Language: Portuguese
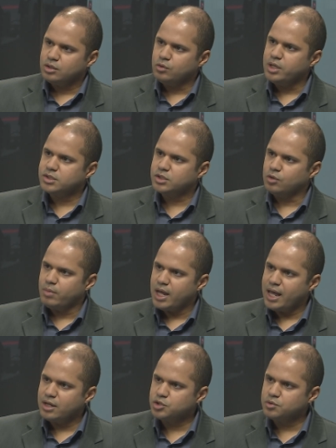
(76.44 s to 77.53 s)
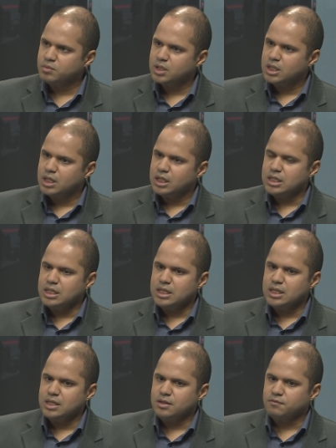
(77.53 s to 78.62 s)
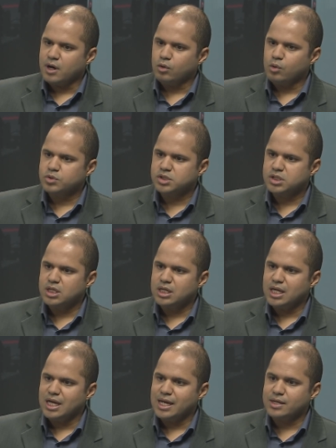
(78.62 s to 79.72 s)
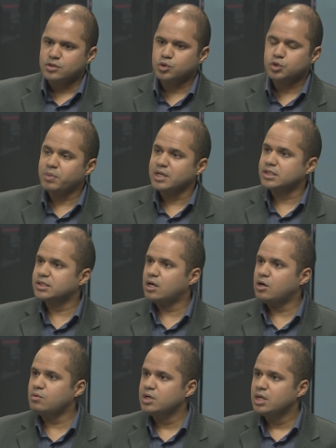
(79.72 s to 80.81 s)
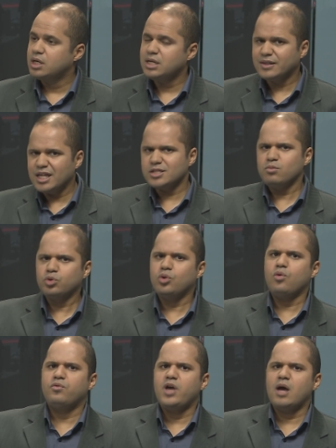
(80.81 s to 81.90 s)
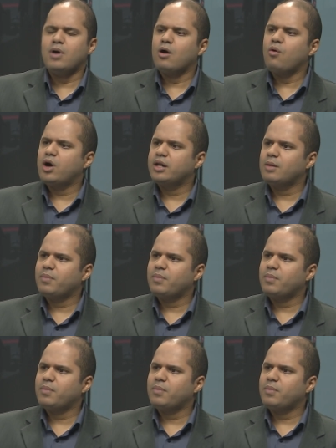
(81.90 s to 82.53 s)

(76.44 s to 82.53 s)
do ensino médio e falou-se em suspensão e até se mudou o verbo agora, né?